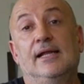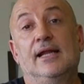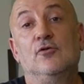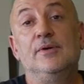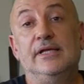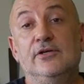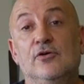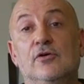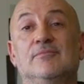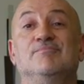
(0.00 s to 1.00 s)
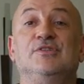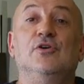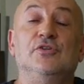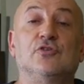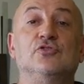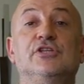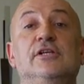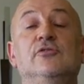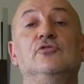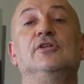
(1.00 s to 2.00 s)
l'alluminio io vi
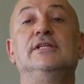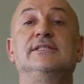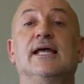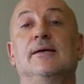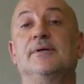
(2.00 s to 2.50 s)
sconsiglio di utilizzarla